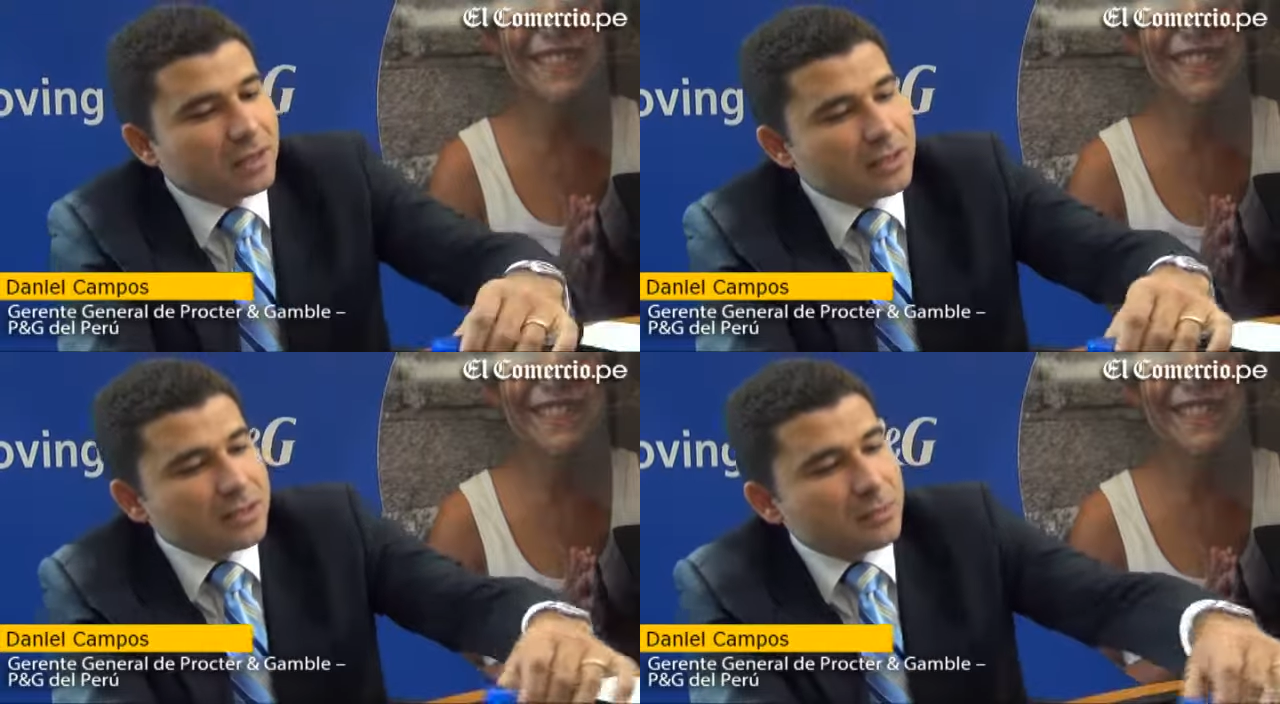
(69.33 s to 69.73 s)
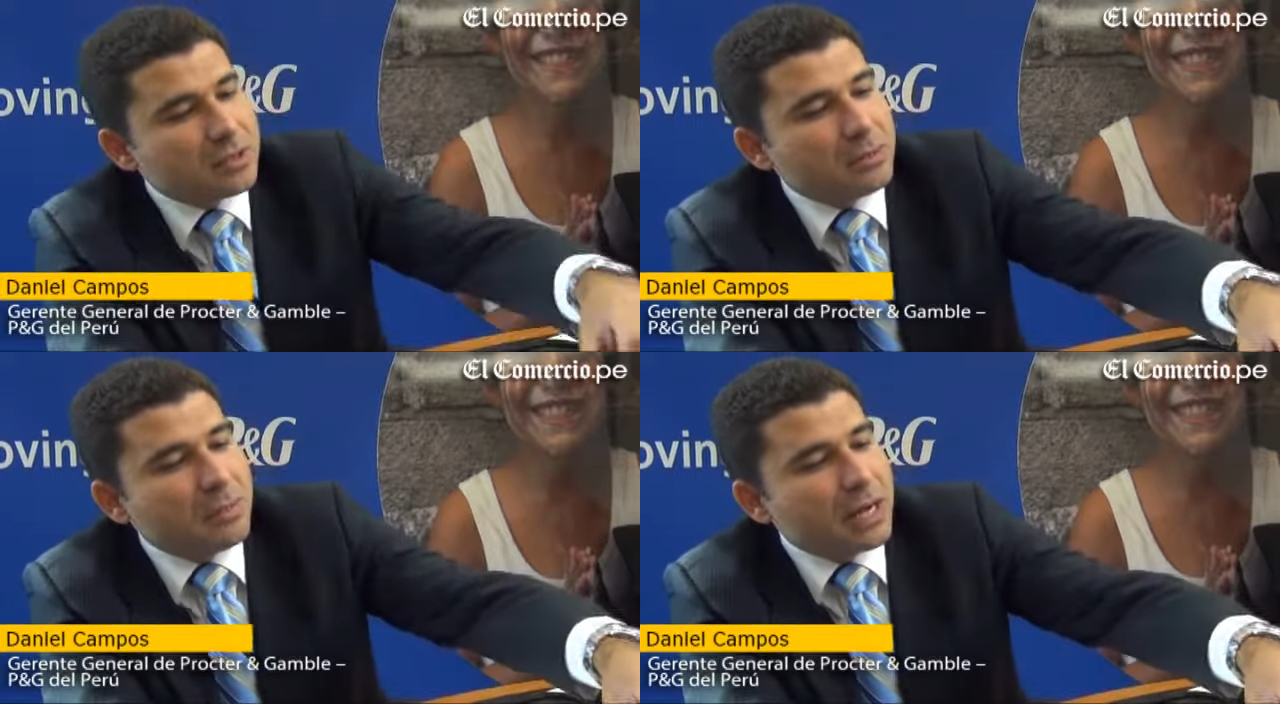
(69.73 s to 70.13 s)

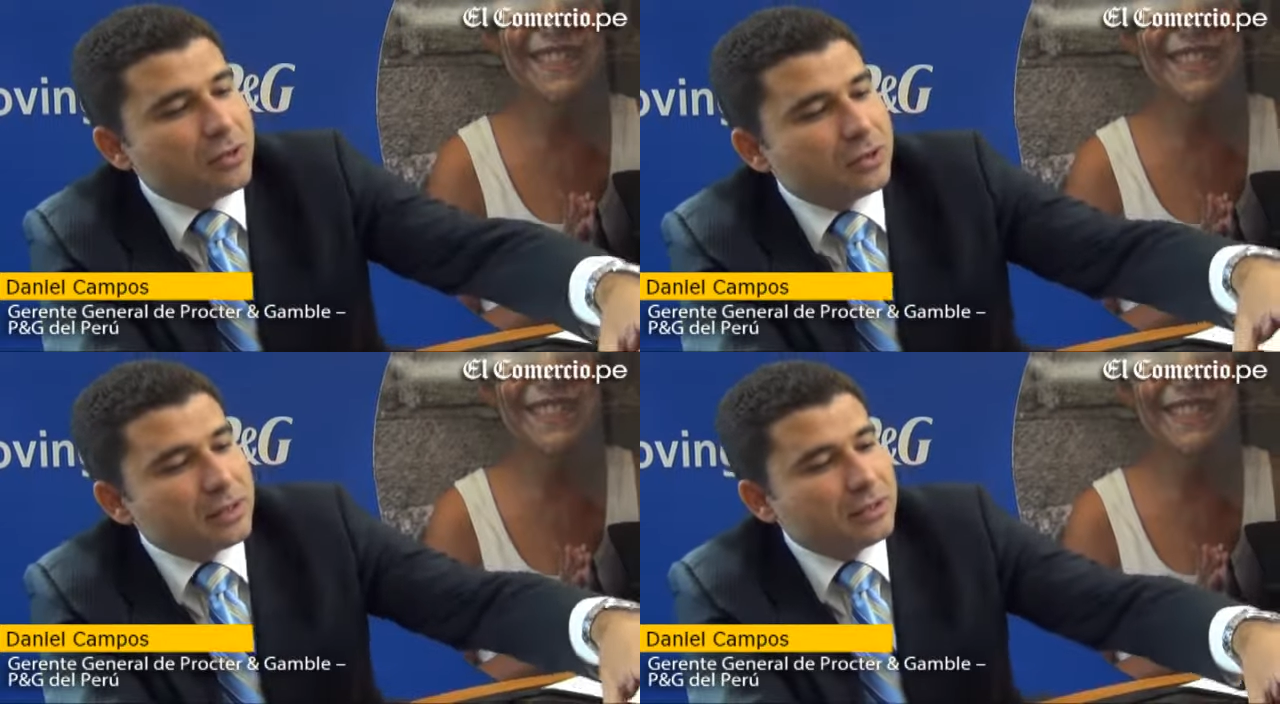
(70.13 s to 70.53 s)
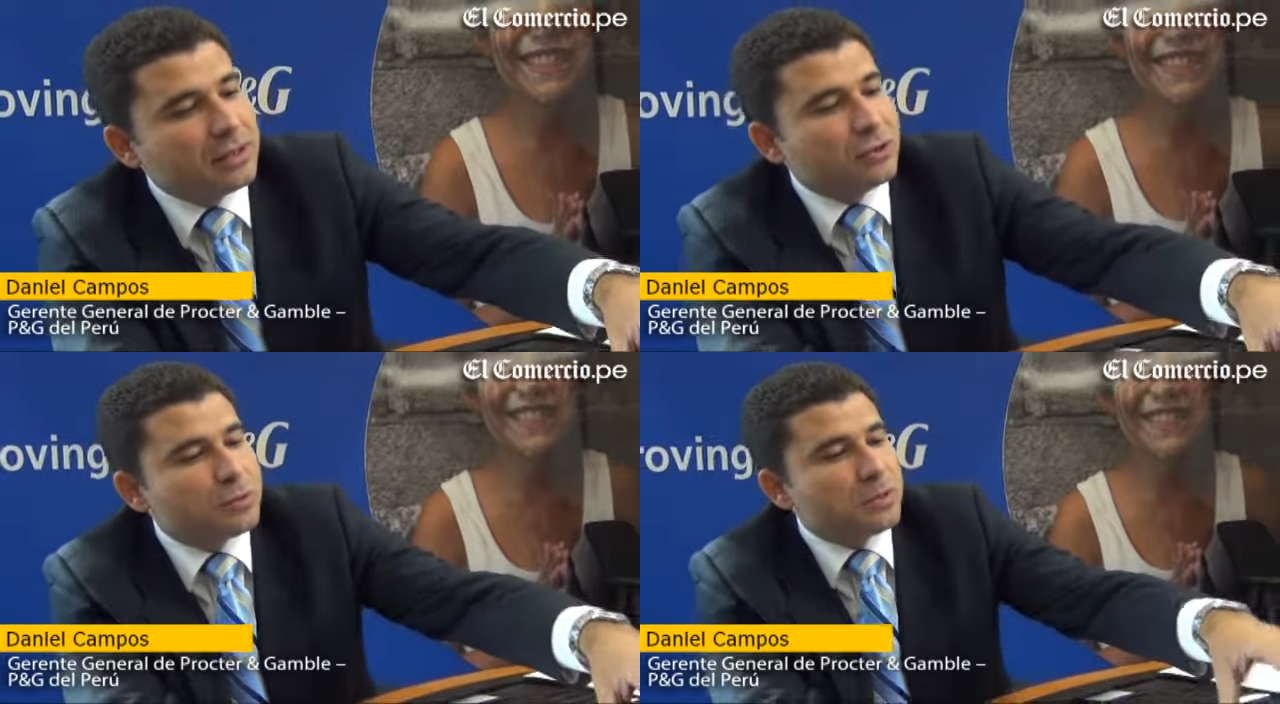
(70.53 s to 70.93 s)
Lanzamos en mayo
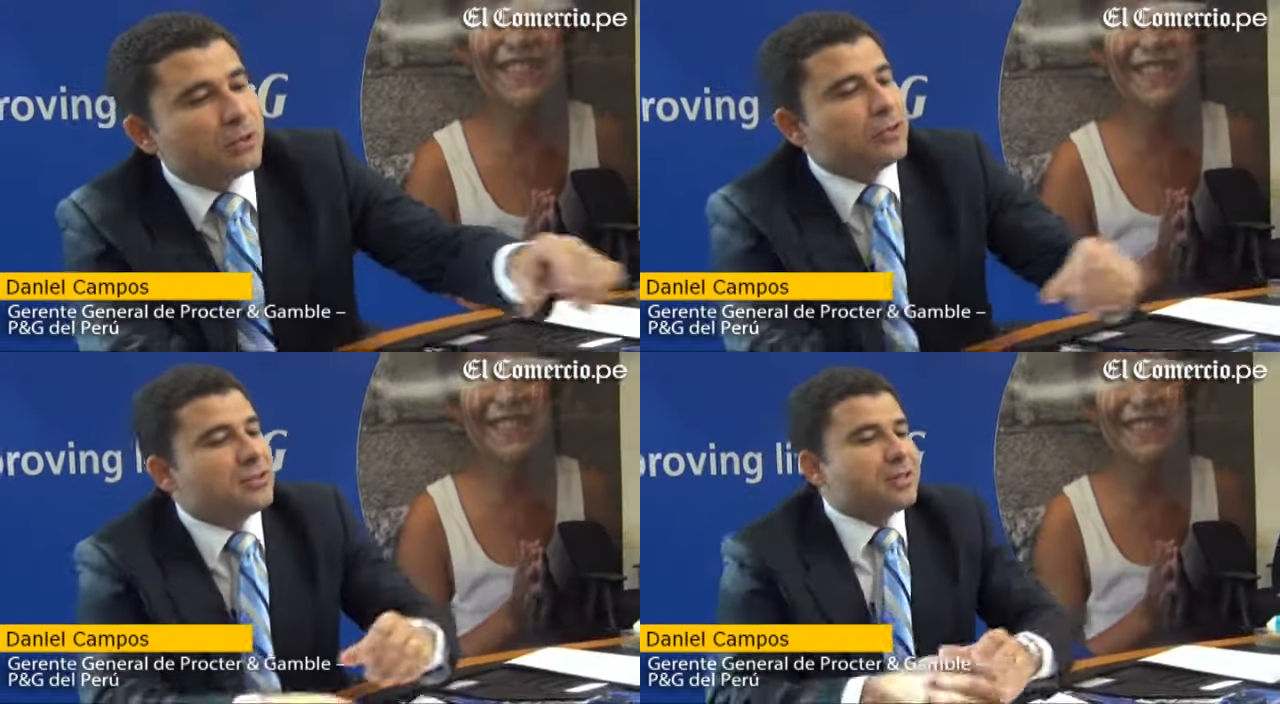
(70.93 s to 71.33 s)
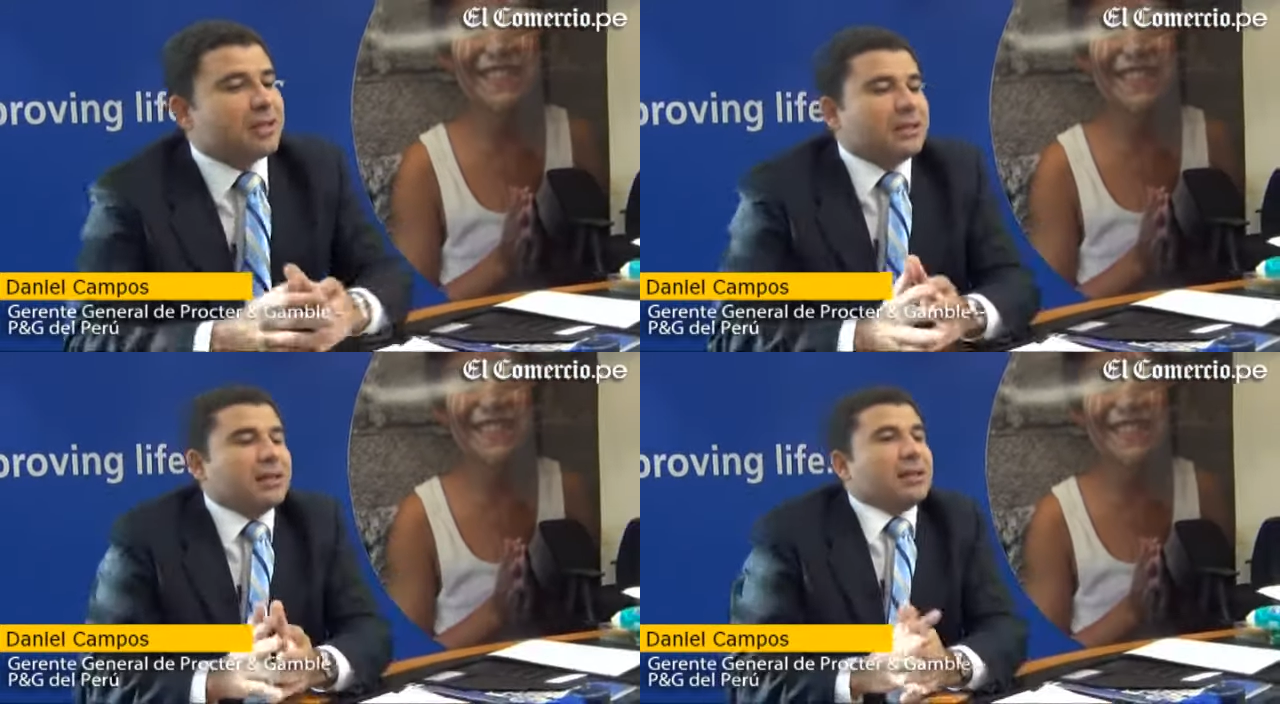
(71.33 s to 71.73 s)
de,
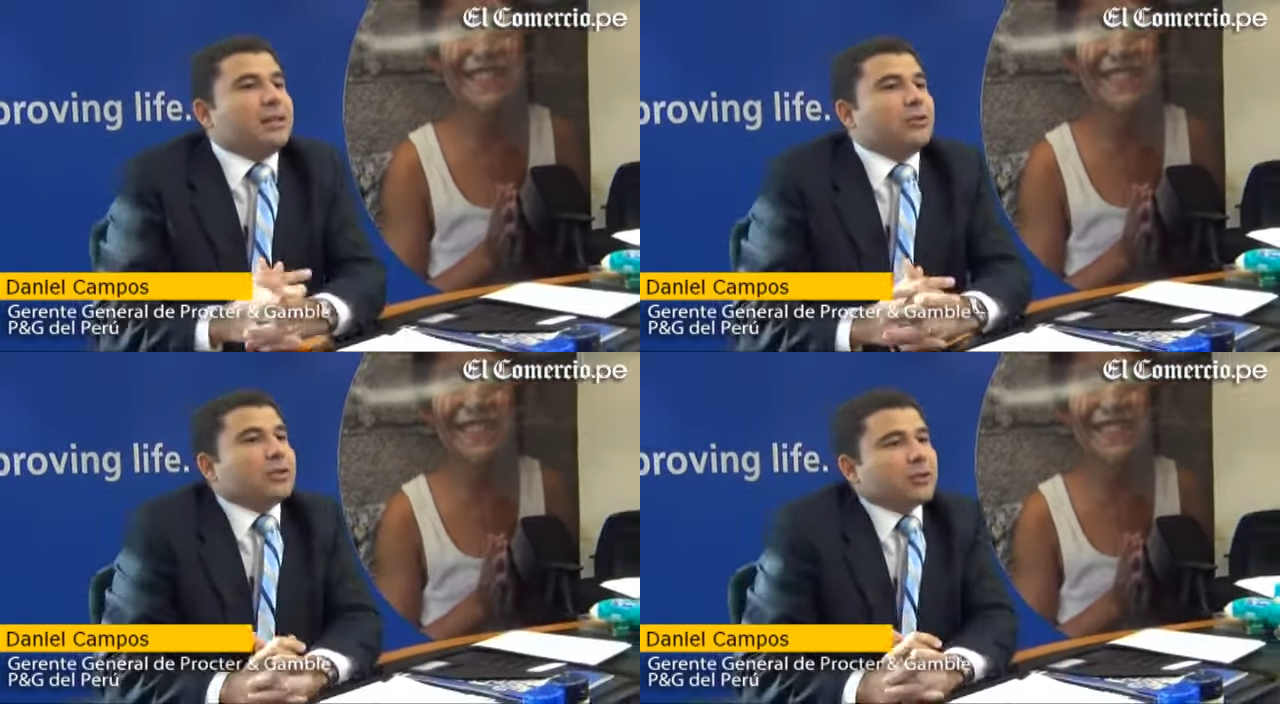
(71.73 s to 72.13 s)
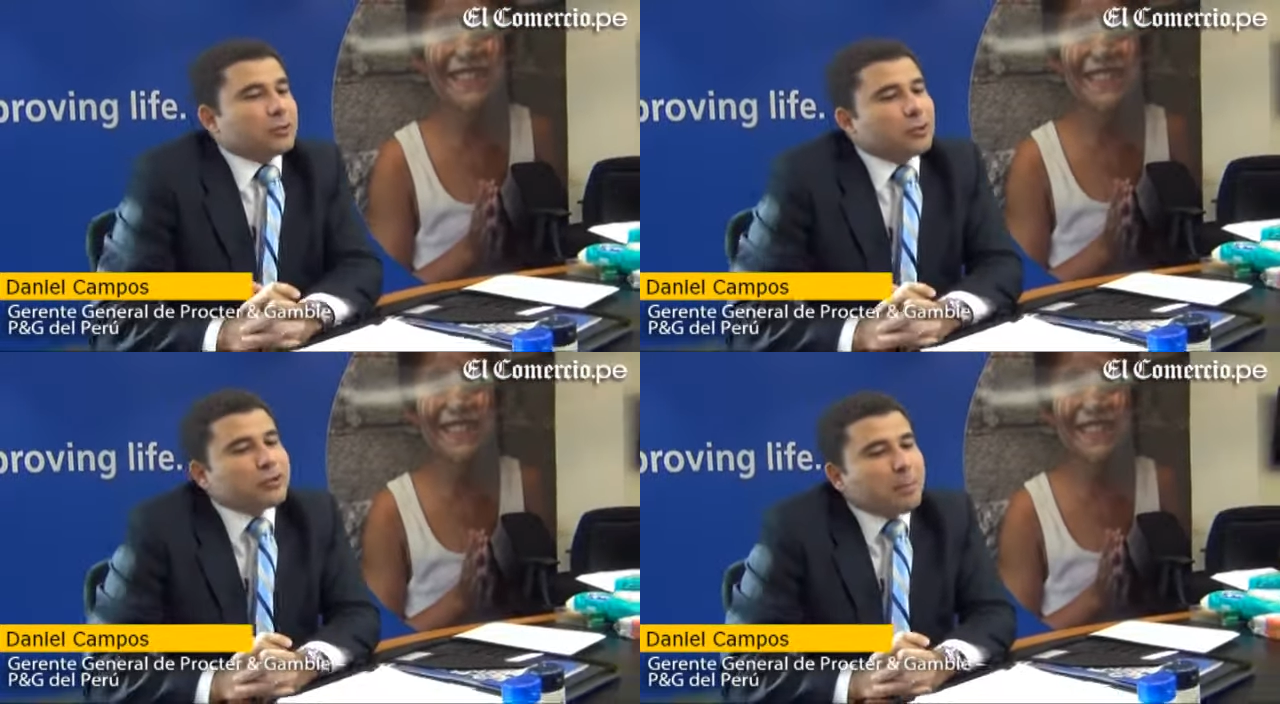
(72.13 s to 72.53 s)
2011 lo que
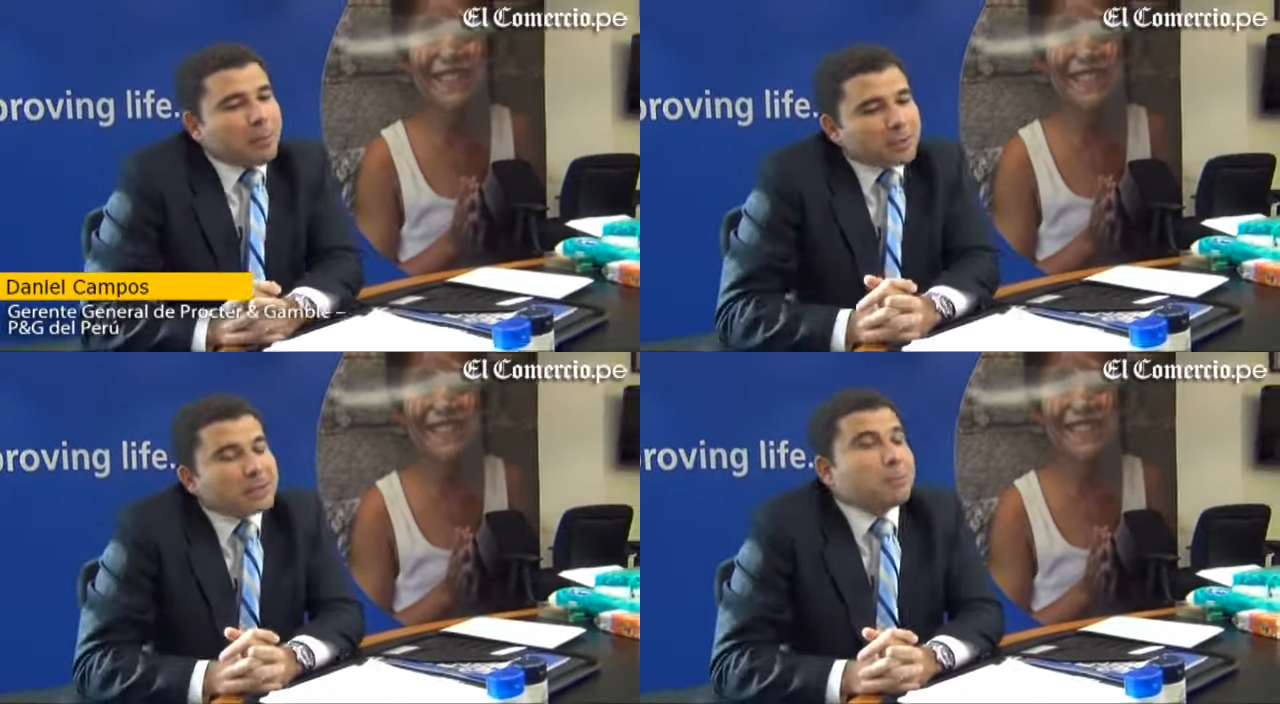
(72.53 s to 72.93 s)
nosotros llamamos de